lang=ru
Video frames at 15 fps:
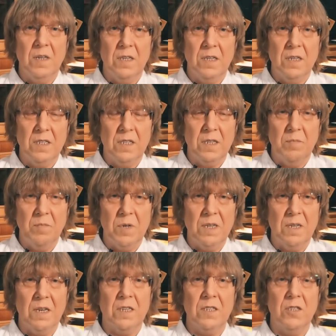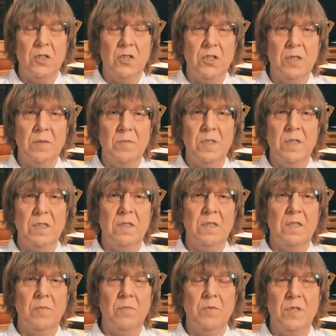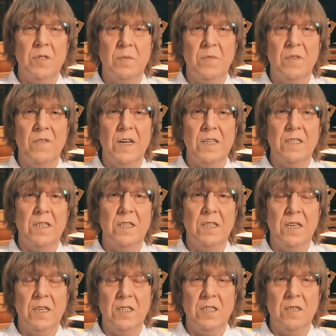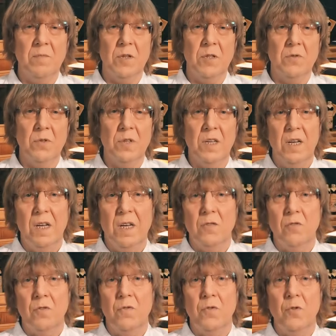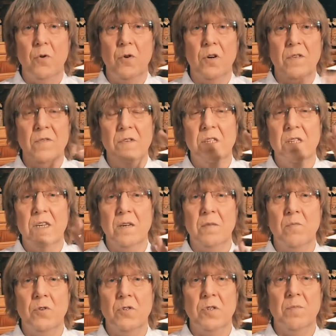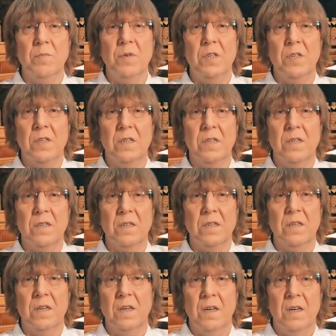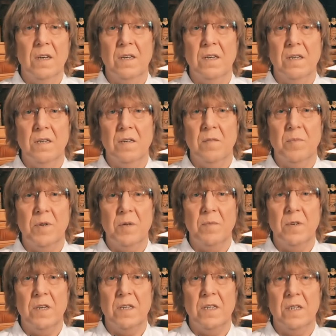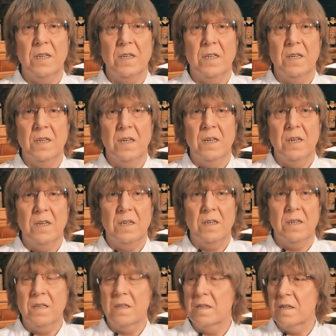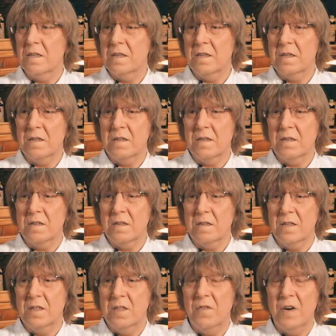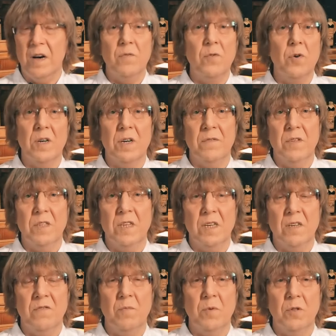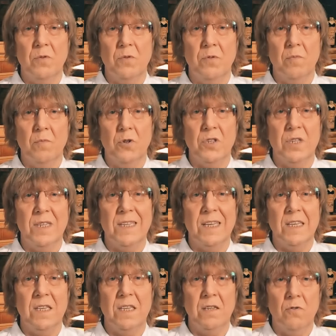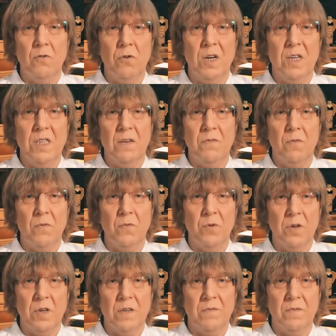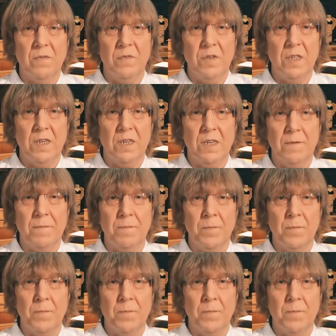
если мы раздышимся, допустим, 20-30 минут, то вдох-выдох может быть примерно два вдоха-выдоха в минуту. Можно дойти до одного вдоха-выдоха.